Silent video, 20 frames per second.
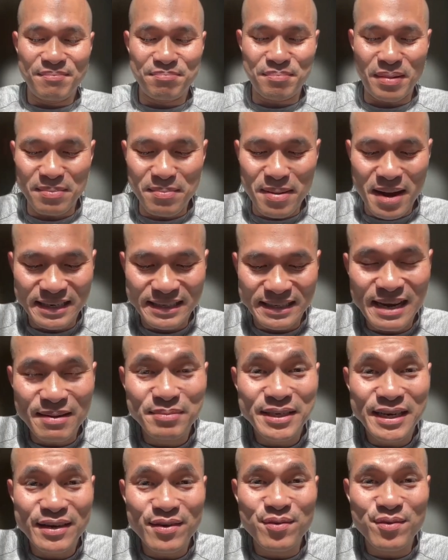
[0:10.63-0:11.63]
Mấy bạn
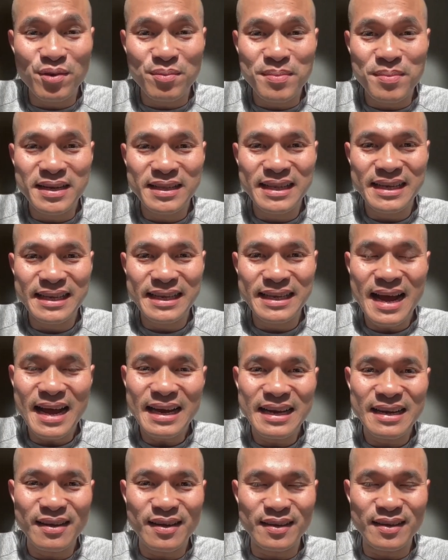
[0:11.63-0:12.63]
xem channel của mình thì
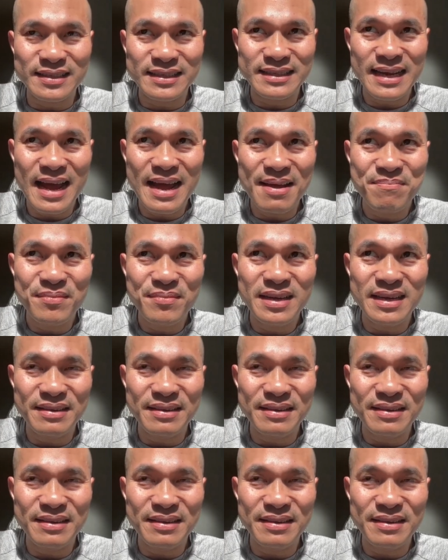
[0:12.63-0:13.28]
chắc là có xem